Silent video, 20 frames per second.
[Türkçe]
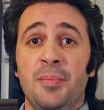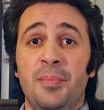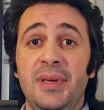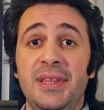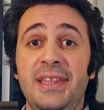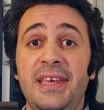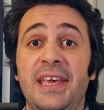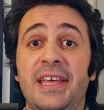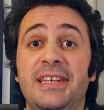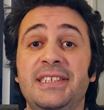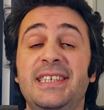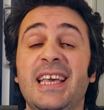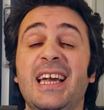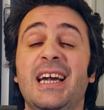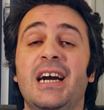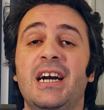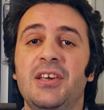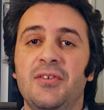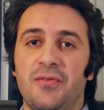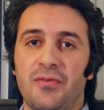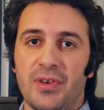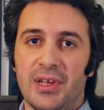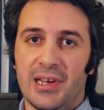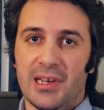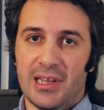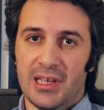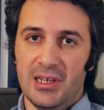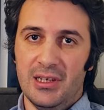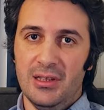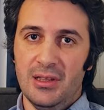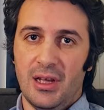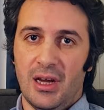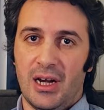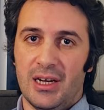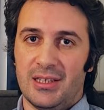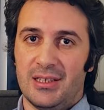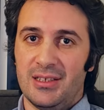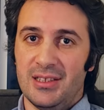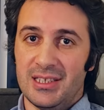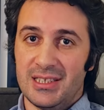Bir diğeri ise kayıp verilerin
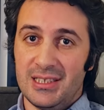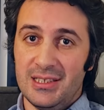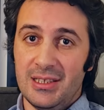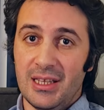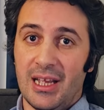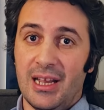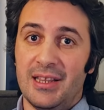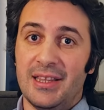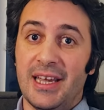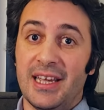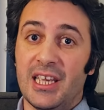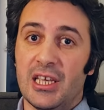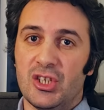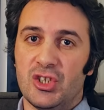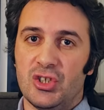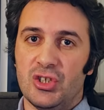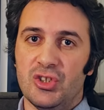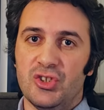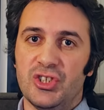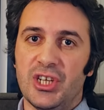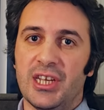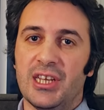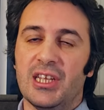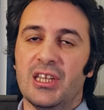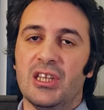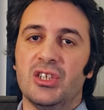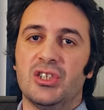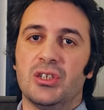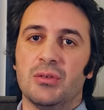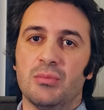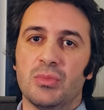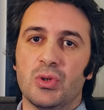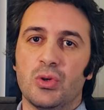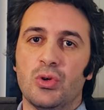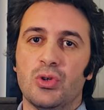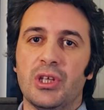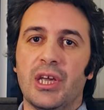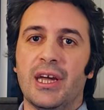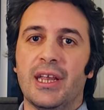artık nasıl elden geçileceğine ilişkin bir konu.